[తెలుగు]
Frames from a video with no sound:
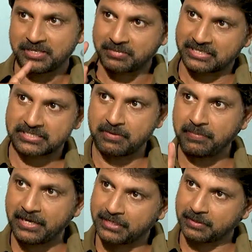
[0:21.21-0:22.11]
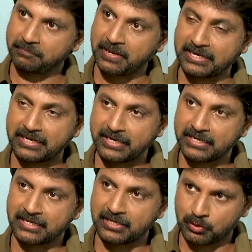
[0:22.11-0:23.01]
బికాస్ కంప్లీట్ పాన్
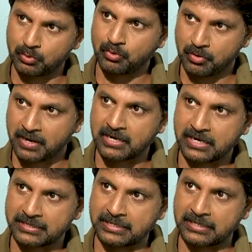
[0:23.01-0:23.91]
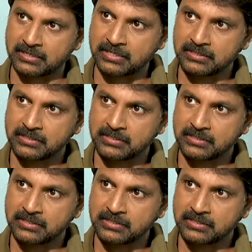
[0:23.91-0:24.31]
ఇండియా లుక్లో మాట్లాడితే కనుక